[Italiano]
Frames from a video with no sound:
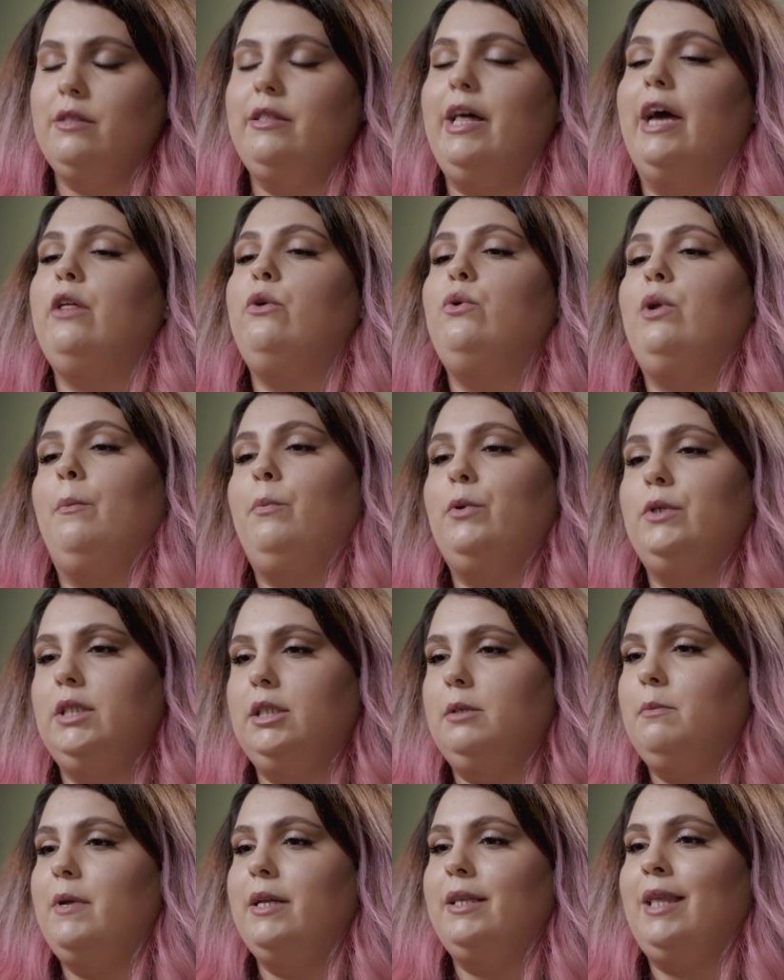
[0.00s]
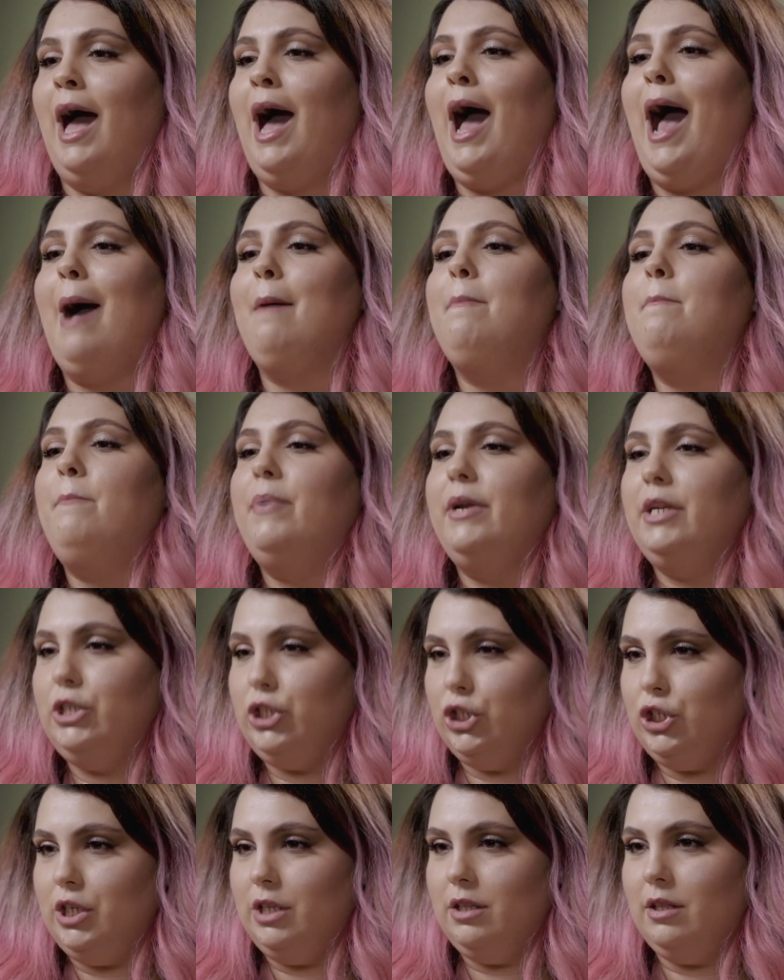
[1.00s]
dargli una possibilità a
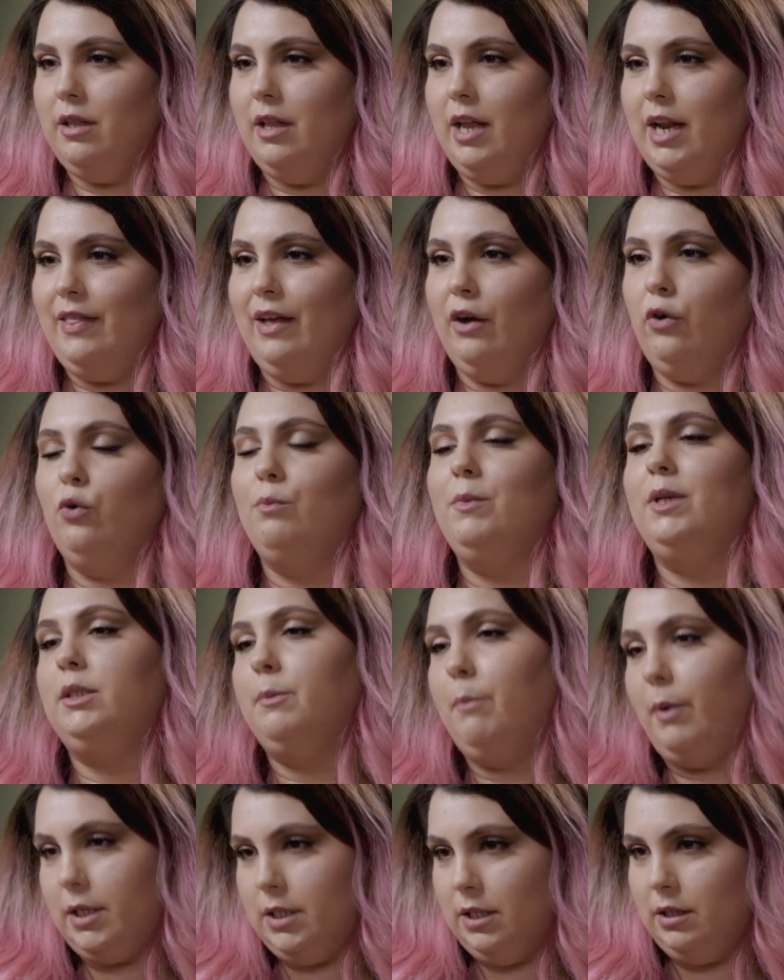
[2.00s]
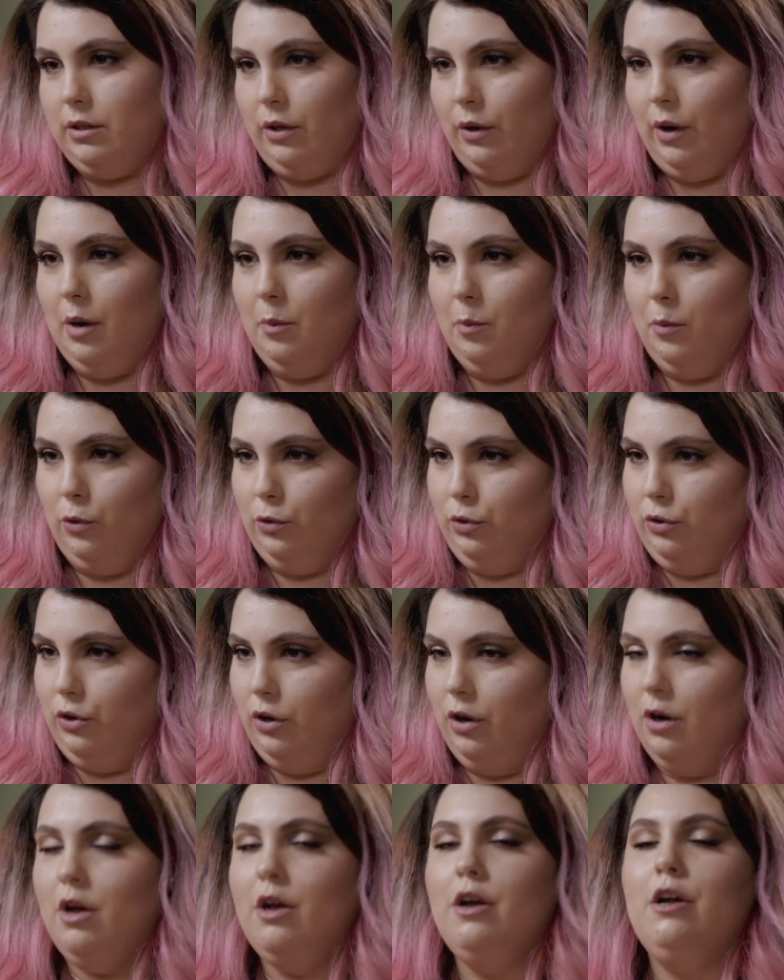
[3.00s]
prescindere da come si presentano al mondo,